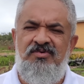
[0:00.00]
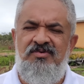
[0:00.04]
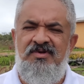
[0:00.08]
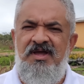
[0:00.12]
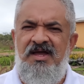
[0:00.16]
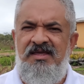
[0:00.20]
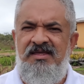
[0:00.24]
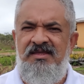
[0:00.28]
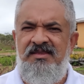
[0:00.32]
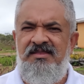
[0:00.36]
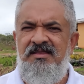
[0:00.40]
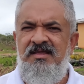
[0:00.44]

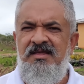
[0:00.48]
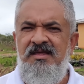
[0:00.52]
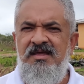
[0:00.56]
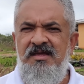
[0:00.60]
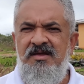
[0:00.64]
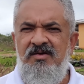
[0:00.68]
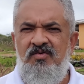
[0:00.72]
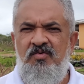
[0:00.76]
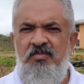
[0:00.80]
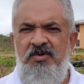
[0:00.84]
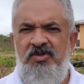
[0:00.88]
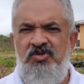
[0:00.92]
que,
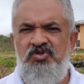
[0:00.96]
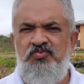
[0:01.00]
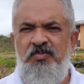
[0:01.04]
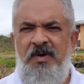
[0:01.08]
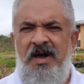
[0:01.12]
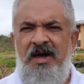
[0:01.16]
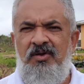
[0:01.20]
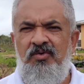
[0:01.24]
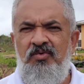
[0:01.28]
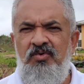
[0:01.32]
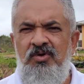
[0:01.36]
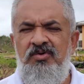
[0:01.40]
com menos
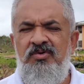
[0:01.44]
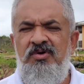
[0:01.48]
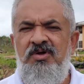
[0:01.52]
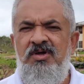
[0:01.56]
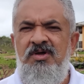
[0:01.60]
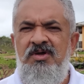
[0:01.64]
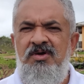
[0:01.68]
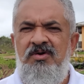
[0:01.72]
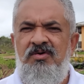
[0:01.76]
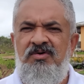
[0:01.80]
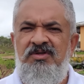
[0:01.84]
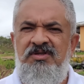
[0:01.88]
barulho,
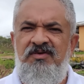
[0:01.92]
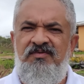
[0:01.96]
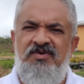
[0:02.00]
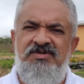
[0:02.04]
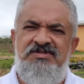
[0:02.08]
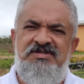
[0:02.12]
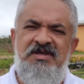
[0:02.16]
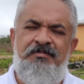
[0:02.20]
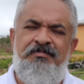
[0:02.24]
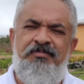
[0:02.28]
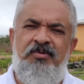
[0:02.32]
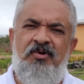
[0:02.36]
onde você
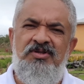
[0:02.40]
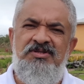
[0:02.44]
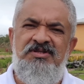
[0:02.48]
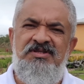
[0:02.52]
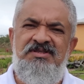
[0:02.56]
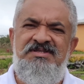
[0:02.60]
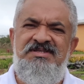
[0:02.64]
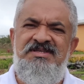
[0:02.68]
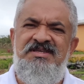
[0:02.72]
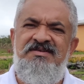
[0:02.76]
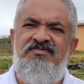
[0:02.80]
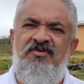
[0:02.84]
pode
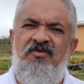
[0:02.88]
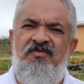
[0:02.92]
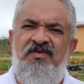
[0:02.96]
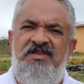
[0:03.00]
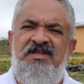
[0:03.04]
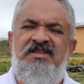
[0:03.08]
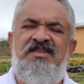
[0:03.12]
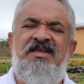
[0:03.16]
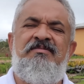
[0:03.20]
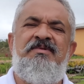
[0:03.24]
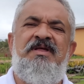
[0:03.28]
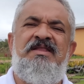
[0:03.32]
desenvolver
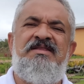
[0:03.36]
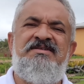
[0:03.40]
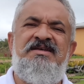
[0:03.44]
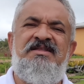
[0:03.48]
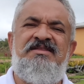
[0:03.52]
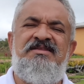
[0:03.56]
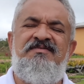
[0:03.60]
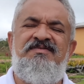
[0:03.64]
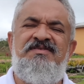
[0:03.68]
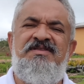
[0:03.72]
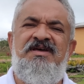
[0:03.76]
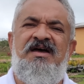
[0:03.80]
determinadas
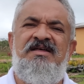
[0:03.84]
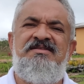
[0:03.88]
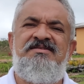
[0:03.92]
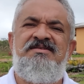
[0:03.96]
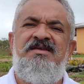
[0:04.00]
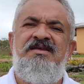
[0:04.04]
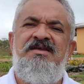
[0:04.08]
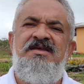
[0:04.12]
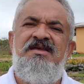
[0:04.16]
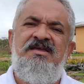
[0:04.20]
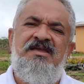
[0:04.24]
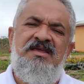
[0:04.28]
atividades
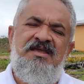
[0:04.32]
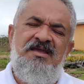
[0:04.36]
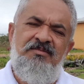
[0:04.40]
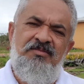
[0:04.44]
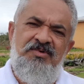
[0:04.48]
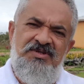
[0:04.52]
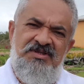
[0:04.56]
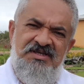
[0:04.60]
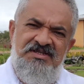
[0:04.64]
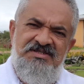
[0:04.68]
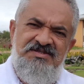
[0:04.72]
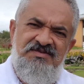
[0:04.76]
que
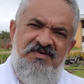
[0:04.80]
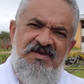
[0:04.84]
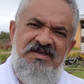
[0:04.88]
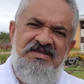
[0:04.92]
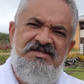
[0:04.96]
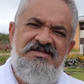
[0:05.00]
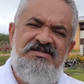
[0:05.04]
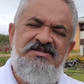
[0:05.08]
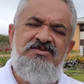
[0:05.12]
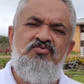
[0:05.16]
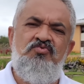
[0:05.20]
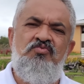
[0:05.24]
muitas vezes
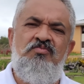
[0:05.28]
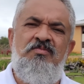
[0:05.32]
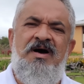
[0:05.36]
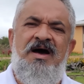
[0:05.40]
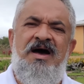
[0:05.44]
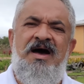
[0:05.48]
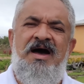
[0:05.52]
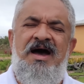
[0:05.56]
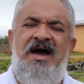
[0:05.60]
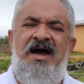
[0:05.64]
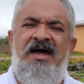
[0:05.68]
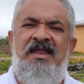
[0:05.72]

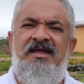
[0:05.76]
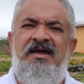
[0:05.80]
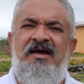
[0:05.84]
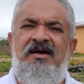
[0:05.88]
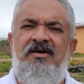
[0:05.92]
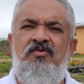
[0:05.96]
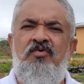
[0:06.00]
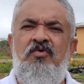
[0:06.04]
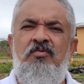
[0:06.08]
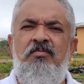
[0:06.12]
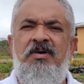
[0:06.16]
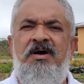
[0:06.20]
numa área
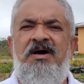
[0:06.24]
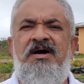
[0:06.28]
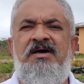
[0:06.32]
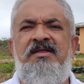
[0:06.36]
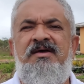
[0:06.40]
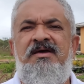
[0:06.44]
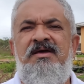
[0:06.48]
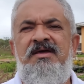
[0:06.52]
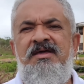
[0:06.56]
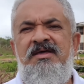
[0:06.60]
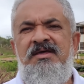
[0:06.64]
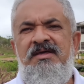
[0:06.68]
urbana
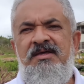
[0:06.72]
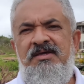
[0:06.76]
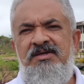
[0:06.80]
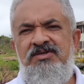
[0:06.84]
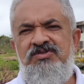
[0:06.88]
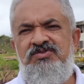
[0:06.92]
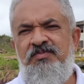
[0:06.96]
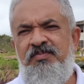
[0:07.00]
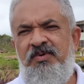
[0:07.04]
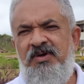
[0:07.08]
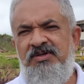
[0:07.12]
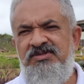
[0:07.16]
isso
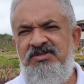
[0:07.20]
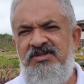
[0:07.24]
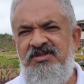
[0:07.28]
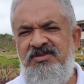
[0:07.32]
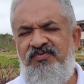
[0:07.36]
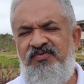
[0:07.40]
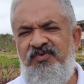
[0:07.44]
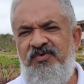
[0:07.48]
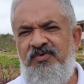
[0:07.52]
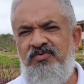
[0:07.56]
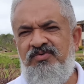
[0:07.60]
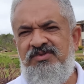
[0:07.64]
pode
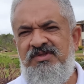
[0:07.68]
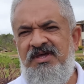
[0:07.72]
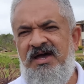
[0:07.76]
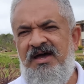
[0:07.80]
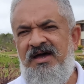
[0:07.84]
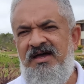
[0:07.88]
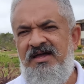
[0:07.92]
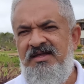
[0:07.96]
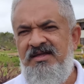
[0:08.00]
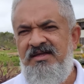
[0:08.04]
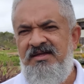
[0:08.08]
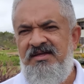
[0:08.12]
dificultar
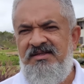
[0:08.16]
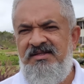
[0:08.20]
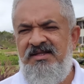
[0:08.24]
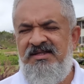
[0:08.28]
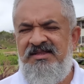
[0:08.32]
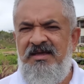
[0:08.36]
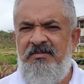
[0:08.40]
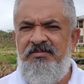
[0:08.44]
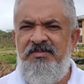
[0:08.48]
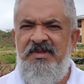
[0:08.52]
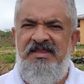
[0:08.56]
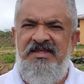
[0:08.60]

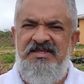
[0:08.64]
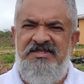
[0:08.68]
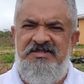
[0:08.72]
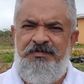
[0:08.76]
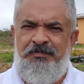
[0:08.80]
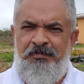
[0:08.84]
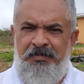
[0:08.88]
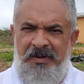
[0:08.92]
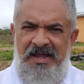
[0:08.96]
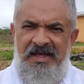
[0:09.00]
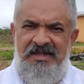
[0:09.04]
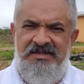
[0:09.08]
determinadas
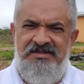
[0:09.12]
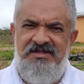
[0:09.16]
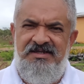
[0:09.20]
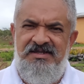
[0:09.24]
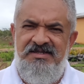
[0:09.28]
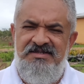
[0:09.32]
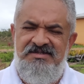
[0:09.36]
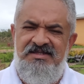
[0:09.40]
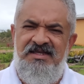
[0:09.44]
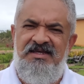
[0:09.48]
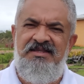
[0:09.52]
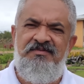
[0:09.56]
práticas
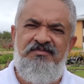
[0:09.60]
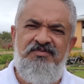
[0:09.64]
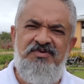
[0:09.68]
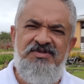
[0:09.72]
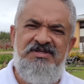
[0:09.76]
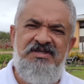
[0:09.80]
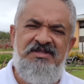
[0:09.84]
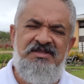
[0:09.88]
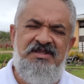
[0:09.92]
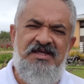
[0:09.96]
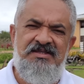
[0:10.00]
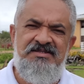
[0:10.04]
né, de você
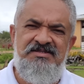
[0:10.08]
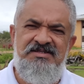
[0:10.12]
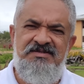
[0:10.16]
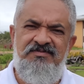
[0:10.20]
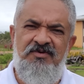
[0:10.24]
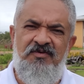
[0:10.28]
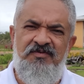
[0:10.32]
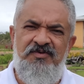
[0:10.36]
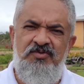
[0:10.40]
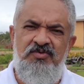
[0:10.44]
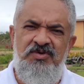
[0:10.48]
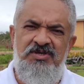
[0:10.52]
estar tá
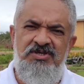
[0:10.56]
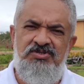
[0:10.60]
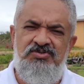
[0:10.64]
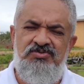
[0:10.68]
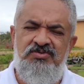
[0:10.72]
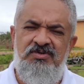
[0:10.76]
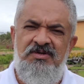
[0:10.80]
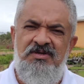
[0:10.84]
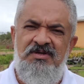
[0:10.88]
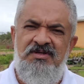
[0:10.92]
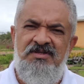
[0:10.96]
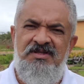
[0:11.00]
desenvolvendo isso,
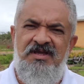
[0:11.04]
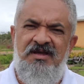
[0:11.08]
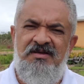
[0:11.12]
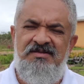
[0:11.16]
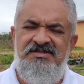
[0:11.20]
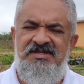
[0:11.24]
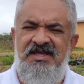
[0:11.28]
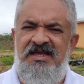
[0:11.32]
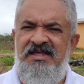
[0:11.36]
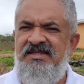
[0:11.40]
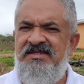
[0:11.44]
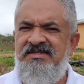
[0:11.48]
né,
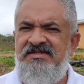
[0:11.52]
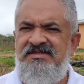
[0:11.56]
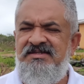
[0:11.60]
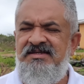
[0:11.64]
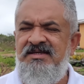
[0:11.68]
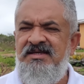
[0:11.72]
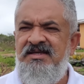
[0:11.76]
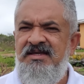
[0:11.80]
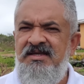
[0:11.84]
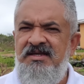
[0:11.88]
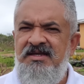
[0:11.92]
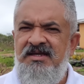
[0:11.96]
certas
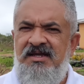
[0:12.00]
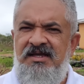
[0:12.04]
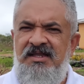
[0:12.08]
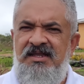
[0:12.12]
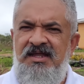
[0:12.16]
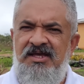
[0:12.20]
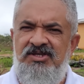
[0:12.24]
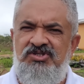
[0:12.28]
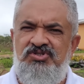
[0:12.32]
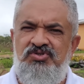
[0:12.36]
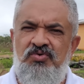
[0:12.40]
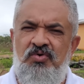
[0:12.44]

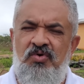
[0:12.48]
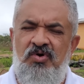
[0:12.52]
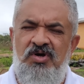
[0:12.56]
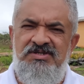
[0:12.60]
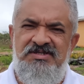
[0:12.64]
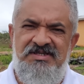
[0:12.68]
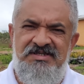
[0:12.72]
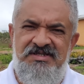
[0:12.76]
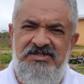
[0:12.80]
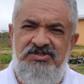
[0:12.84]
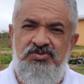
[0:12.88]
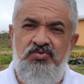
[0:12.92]
criações, às
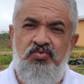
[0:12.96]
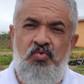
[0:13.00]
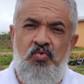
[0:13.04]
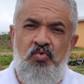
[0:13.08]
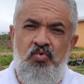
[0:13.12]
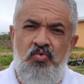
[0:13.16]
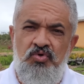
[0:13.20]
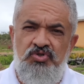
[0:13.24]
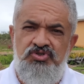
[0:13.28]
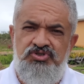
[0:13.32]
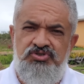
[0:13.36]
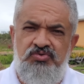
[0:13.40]
vezes o
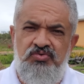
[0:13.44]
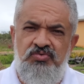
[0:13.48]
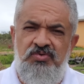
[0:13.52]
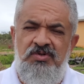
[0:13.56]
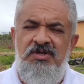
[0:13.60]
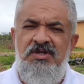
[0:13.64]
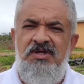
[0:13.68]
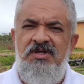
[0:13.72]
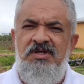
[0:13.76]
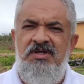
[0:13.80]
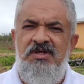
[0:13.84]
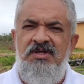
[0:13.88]
custo
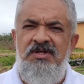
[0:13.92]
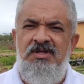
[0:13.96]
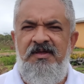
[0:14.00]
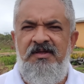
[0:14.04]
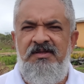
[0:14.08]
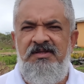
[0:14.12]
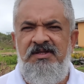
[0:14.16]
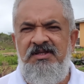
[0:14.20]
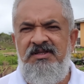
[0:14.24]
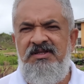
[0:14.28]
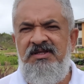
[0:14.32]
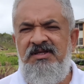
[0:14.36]
de,
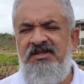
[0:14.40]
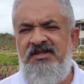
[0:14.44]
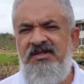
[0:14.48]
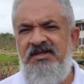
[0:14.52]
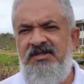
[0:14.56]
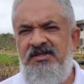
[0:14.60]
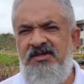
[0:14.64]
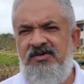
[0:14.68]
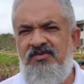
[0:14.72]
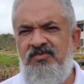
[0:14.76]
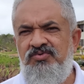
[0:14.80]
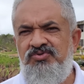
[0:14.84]
de, de, de
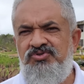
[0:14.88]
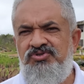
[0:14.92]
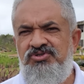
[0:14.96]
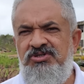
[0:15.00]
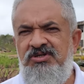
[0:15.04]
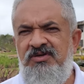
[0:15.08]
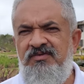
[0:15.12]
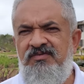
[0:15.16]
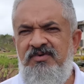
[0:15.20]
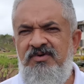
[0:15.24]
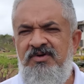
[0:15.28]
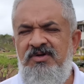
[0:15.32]

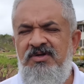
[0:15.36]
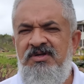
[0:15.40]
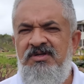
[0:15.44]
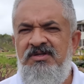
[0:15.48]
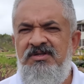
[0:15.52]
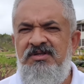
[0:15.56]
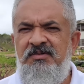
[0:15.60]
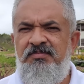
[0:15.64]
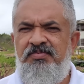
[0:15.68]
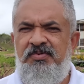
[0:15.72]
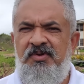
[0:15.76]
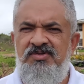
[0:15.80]
cultivo, de
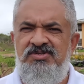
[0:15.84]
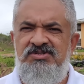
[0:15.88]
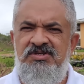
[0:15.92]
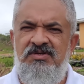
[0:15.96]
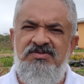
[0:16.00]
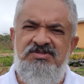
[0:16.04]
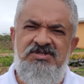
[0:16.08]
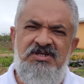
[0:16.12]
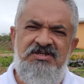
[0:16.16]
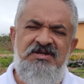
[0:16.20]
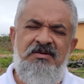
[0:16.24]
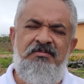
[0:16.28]
produção
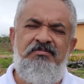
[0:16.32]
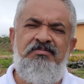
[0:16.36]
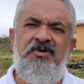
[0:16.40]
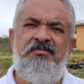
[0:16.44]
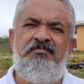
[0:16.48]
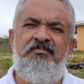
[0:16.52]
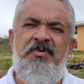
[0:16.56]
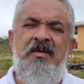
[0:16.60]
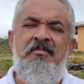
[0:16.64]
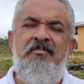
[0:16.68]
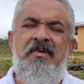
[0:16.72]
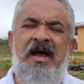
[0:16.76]
seja
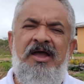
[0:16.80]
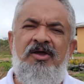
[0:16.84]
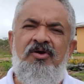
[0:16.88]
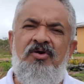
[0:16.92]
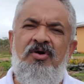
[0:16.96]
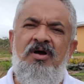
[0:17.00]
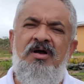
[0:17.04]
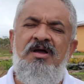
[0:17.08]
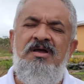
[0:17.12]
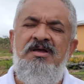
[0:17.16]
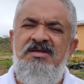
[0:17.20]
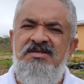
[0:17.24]
bem maior
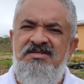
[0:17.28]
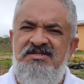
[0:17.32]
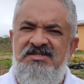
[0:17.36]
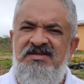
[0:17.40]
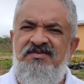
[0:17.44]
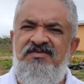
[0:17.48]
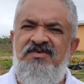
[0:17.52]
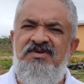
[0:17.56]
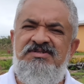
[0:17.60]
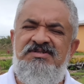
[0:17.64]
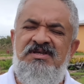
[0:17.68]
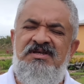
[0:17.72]
se
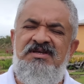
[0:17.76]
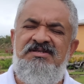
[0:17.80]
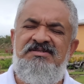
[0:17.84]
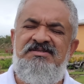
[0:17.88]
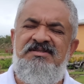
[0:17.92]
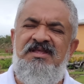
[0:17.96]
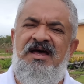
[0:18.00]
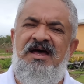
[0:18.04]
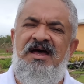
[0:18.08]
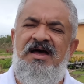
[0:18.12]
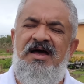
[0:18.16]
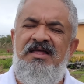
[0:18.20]
você
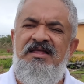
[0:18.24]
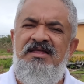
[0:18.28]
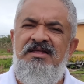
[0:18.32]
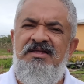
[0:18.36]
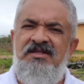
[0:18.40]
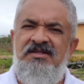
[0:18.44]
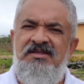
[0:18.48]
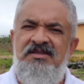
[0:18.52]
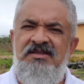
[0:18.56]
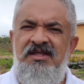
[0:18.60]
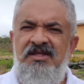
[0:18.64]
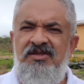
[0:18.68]
está
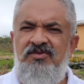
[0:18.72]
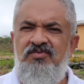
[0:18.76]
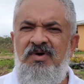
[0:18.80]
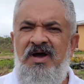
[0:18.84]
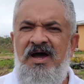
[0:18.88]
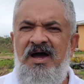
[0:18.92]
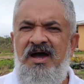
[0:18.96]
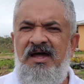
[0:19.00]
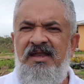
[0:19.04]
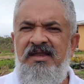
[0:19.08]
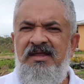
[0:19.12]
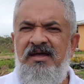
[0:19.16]
dentro de uma
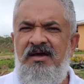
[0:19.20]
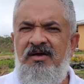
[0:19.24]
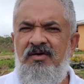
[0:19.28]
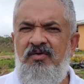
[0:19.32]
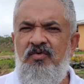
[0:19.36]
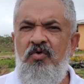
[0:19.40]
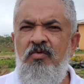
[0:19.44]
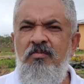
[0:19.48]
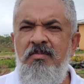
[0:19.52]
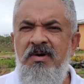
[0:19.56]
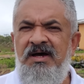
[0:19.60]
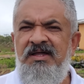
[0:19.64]
área
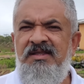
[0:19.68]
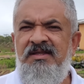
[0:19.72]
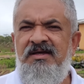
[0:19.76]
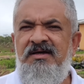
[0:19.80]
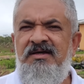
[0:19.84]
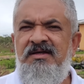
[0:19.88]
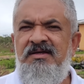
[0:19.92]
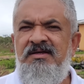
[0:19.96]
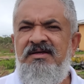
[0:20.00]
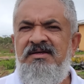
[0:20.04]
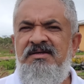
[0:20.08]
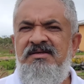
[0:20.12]
urbana.
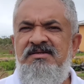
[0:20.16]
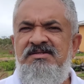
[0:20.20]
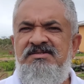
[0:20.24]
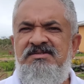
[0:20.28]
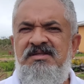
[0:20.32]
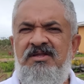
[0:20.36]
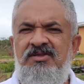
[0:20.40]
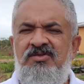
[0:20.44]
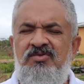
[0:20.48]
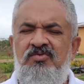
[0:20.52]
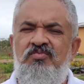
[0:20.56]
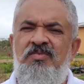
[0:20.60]

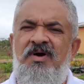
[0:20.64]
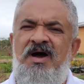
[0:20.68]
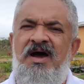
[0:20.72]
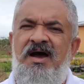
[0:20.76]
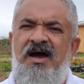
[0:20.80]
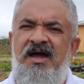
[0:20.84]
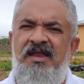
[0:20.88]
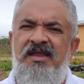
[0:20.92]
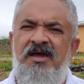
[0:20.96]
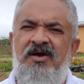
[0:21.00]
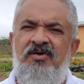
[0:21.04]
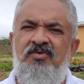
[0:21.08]
Estando numa
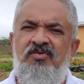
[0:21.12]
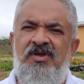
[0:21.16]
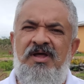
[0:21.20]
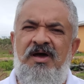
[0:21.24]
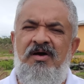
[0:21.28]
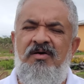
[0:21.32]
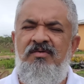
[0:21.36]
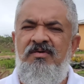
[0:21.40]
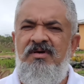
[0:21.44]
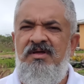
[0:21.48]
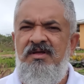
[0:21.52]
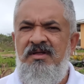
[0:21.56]
área rural,
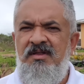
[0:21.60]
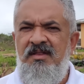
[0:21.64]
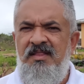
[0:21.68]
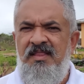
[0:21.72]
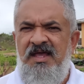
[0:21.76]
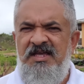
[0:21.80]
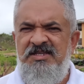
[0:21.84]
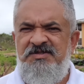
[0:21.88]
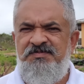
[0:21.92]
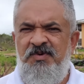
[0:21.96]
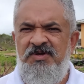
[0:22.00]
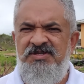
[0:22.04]
as
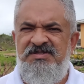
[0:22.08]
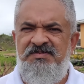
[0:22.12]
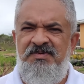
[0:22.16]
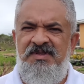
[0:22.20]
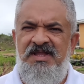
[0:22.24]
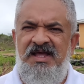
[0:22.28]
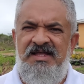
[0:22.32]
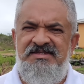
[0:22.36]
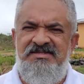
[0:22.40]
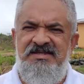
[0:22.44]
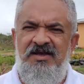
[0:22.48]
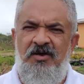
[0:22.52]

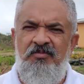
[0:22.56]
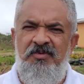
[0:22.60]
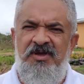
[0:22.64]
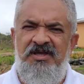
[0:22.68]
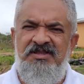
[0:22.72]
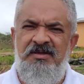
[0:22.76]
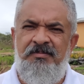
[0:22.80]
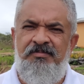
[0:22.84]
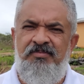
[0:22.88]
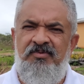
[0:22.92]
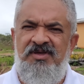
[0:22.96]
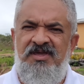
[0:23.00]
possibilidades aumentam
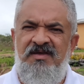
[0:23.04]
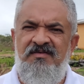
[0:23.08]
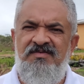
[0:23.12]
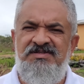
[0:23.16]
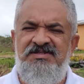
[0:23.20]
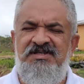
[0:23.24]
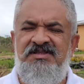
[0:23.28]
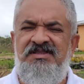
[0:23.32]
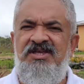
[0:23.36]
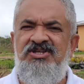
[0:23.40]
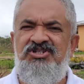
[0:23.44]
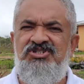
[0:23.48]
porque você
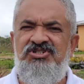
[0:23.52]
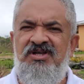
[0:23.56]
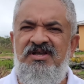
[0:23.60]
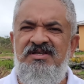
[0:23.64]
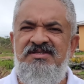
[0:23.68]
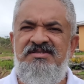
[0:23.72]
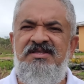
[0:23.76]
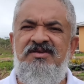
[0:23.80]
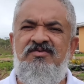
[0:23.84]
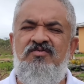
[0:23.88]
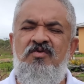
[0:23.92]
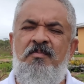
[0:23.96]
tem chance de
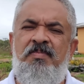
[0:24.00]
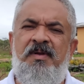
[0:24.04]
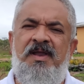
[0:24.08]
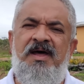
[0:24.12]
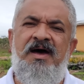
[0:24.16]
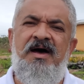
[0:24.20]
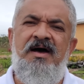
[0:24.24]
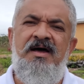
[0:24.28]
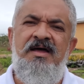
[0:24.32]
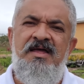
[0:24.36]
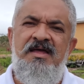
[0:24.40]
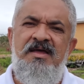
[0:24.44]
comprar
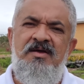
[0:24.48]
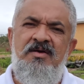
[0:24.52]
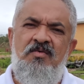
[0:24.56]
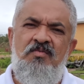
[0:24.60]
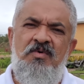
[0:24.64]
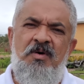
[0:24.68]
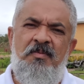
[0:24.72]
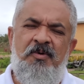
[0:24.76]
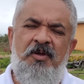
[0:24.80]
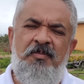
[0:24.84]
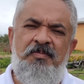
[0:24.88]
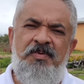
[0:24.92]
uma
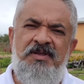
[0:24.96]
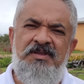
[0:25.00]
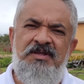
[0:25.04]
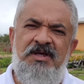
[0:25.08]
propriedade